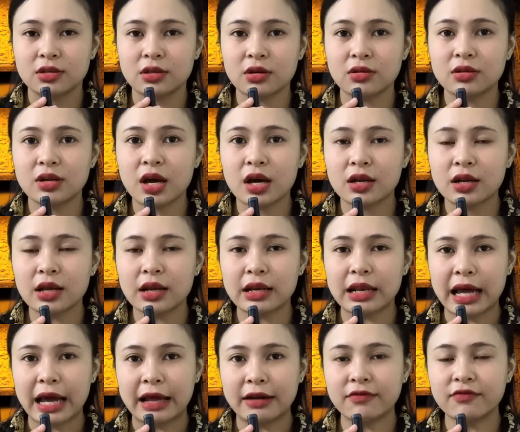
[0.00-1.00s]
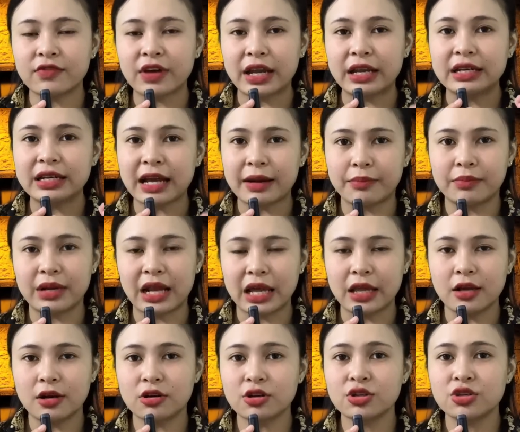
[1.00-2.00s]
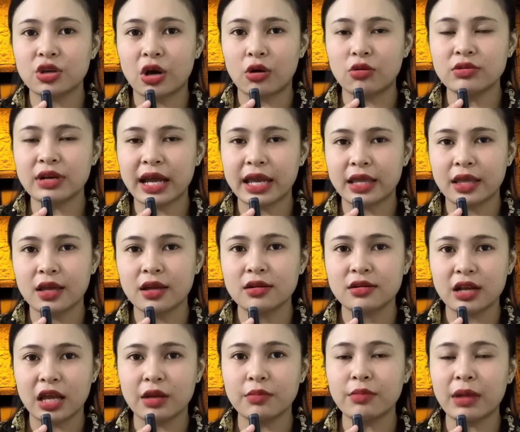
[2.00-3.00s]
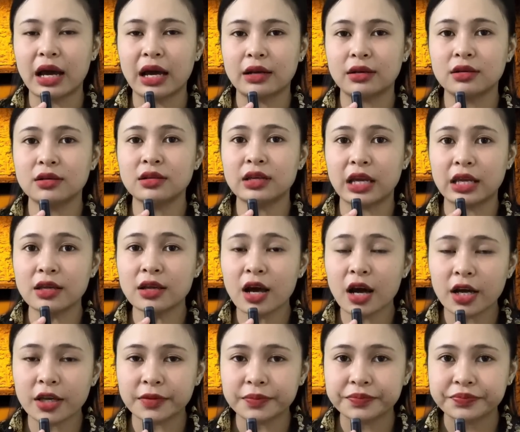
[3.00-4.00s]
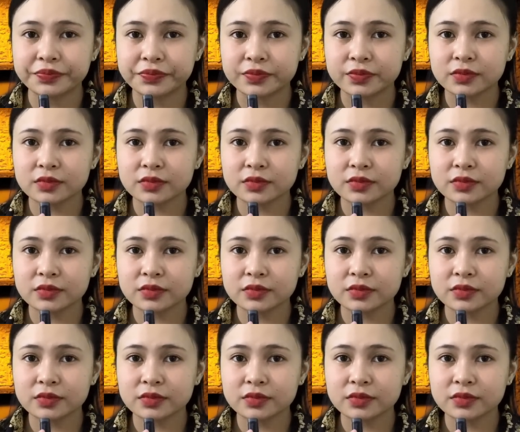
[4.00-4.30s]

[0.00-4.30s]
cho nên là ảnh phải nằm lại ở cái chỗ này để mà ảnh nghỉ ngơi.